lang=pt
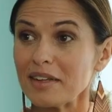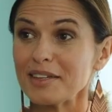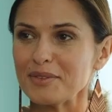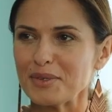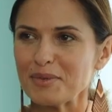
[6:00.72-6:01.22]
para
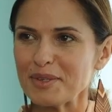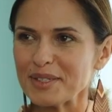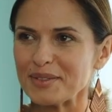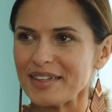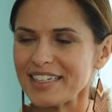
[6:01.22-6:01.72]
além do
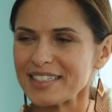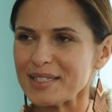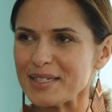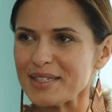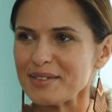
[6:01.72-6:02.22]
desporto? Qual é
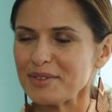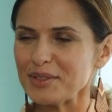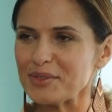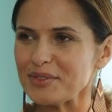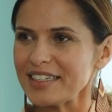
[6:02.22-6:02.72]
essa
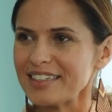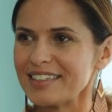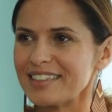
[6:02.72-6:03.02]
filosofia?